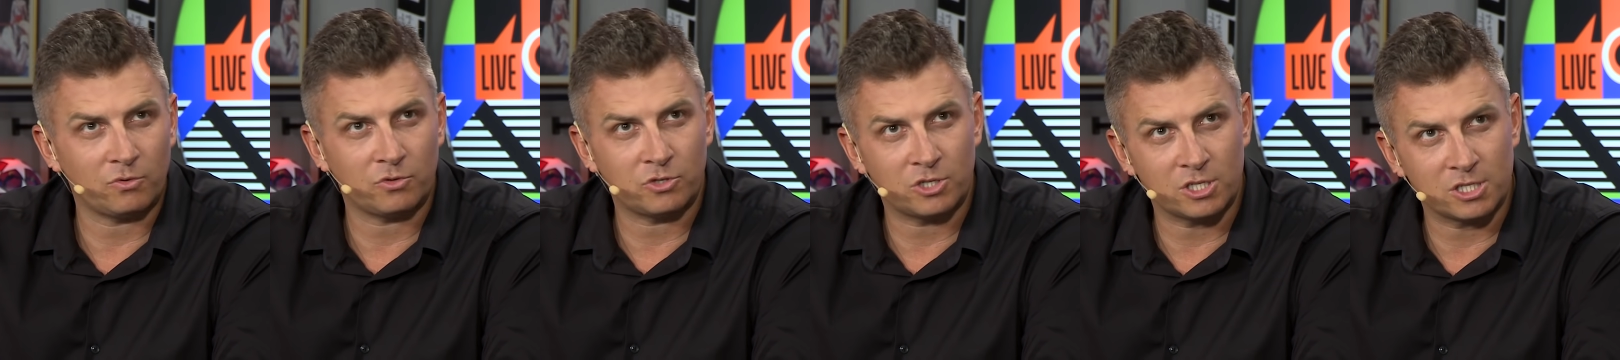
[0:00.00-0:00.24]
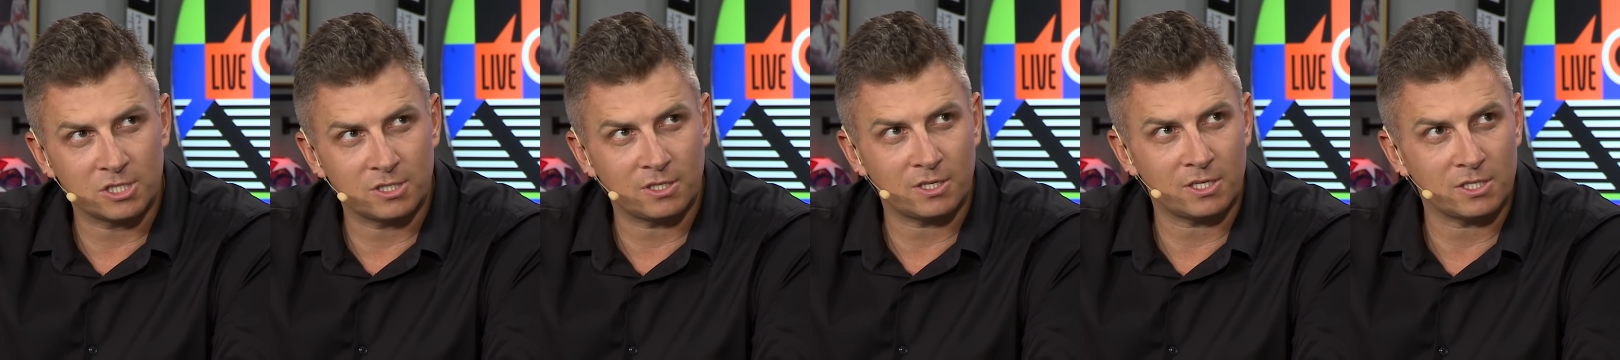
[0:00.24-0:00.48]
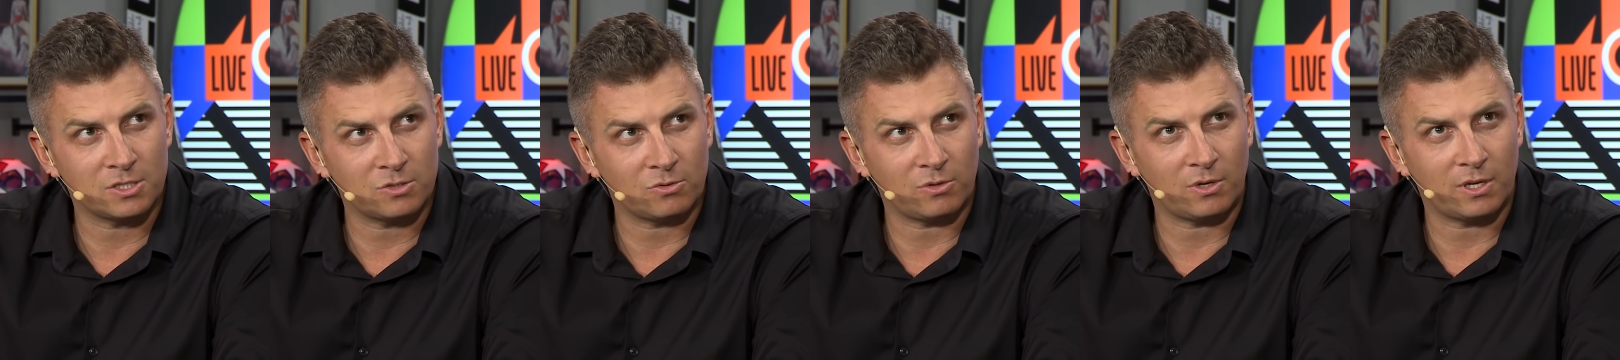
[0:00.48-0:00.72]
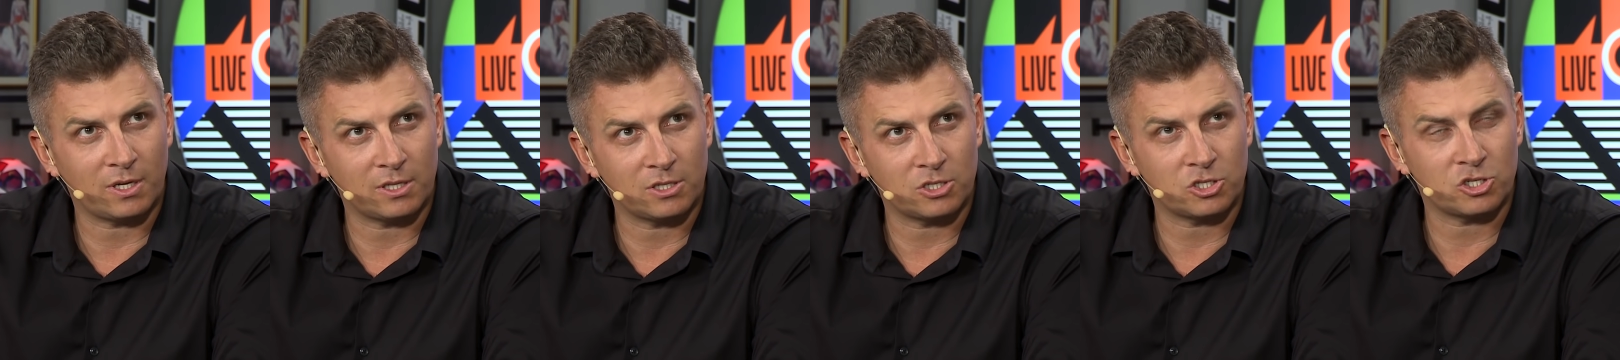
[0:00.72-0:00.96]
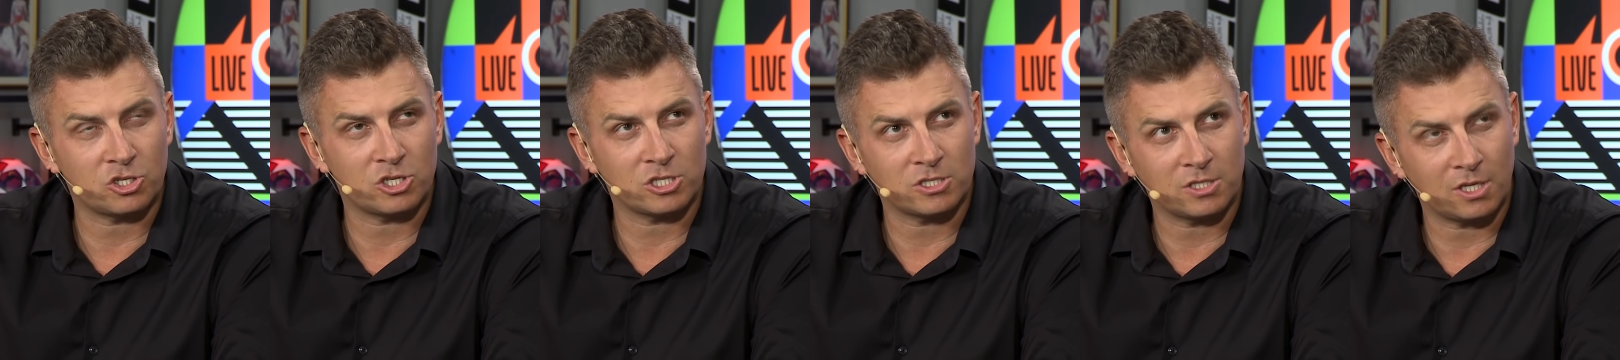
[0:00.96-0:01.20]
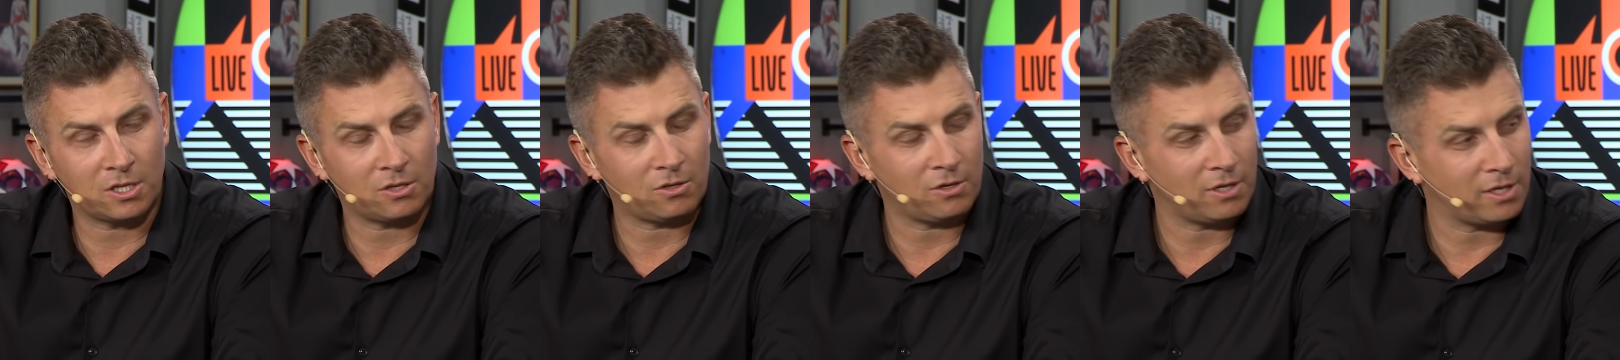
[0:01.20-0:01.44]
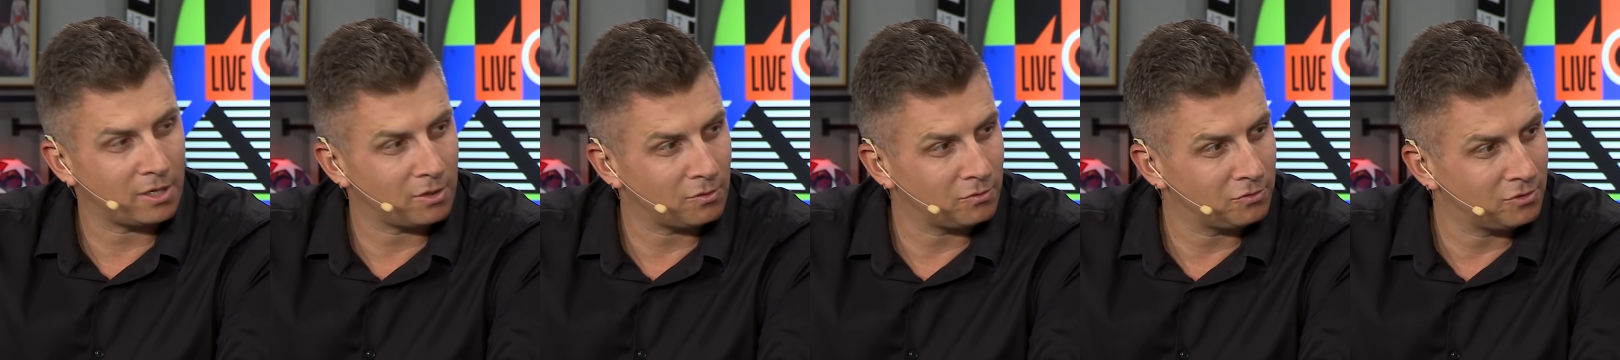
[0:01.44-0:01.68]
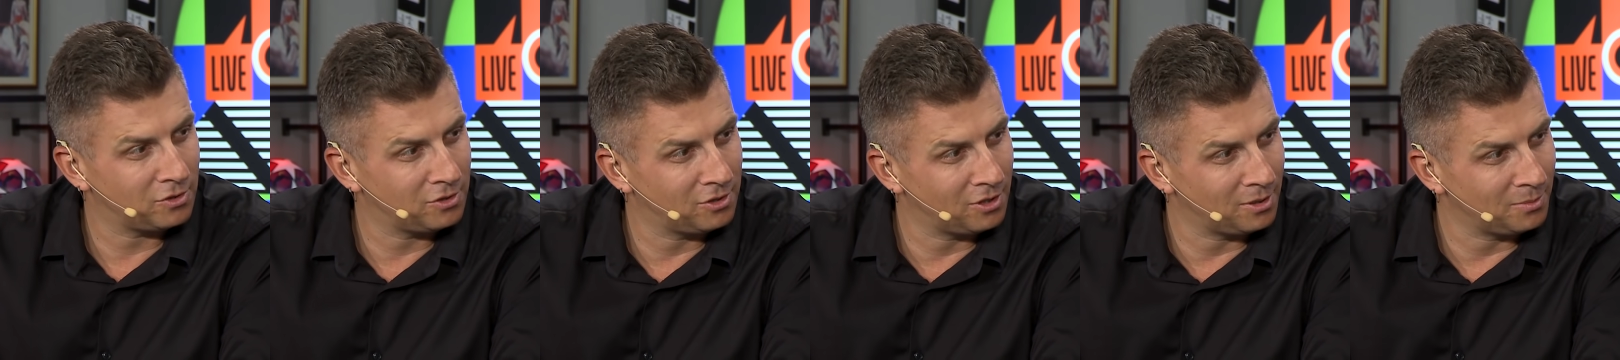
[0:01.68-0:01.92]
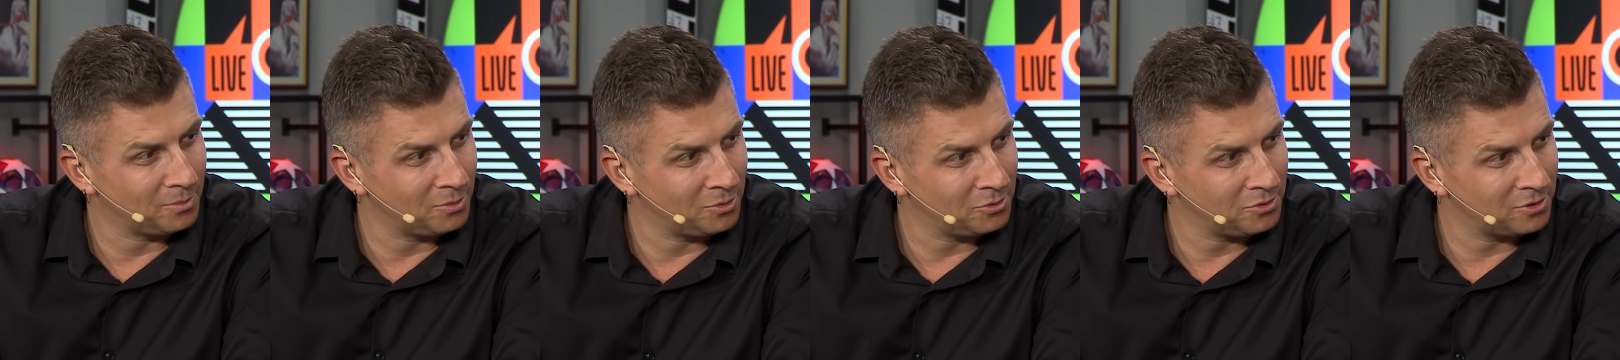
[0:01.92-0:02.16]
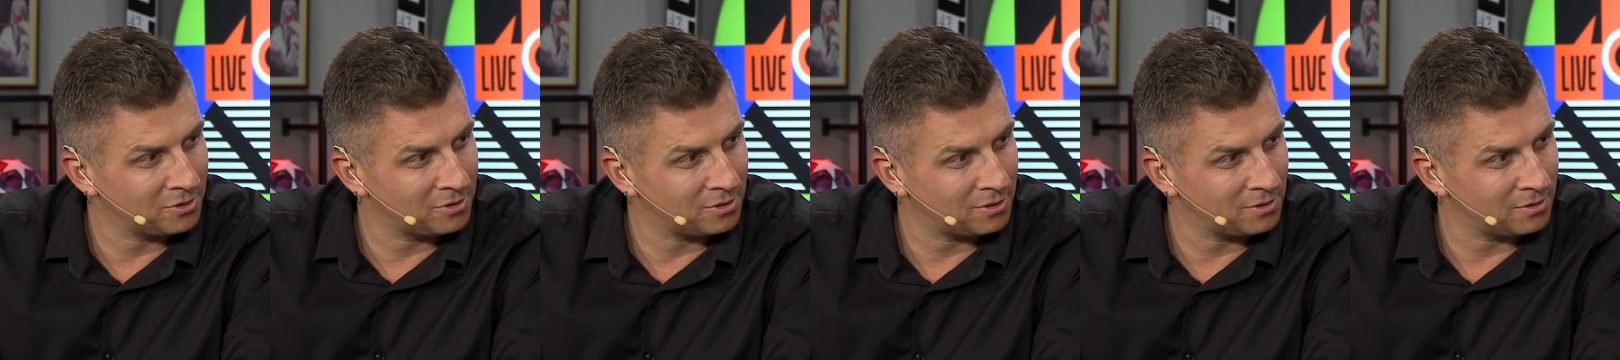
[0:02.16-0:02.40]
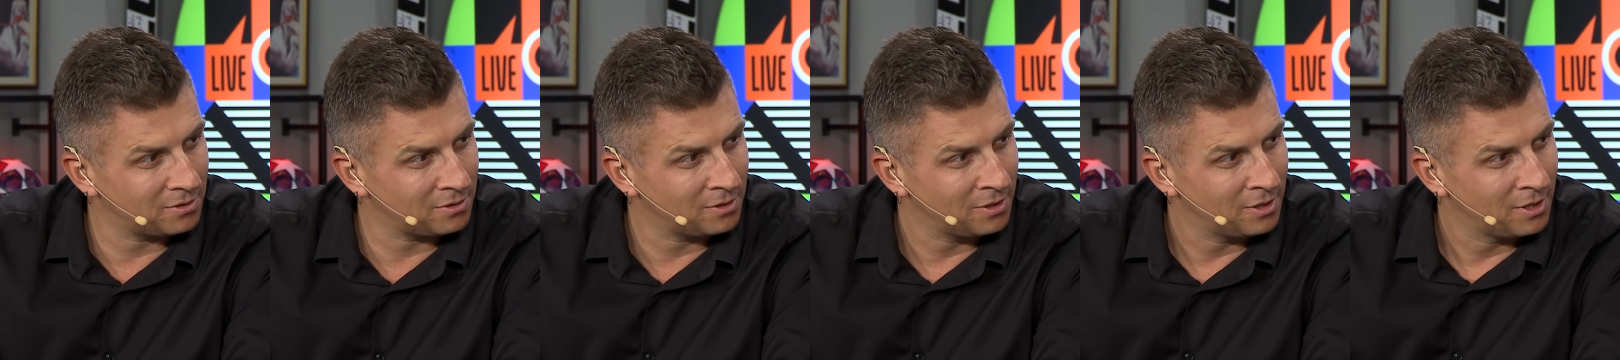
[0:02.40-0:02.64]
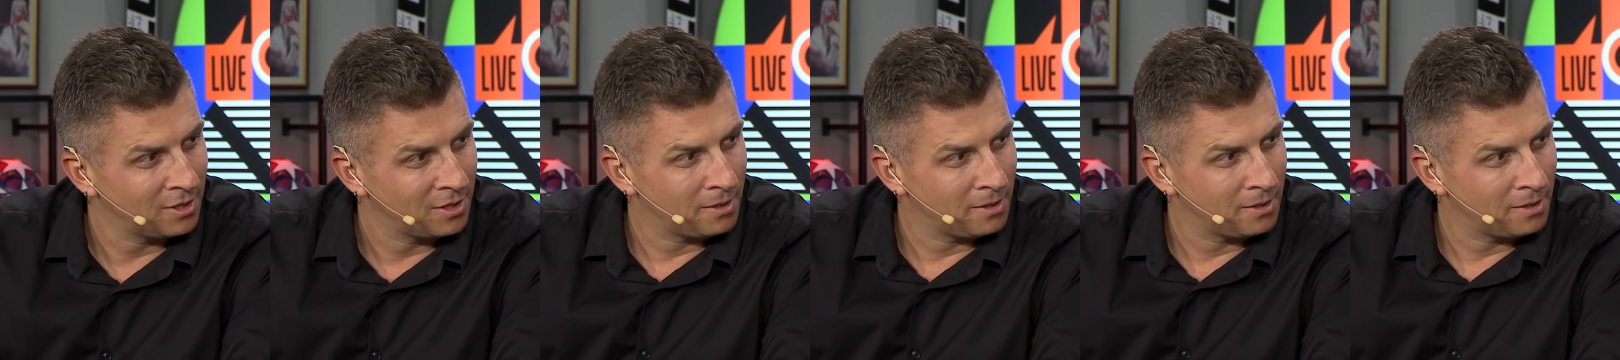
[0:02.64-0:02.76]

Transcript: 16 lat 300 dolarów do domu, no to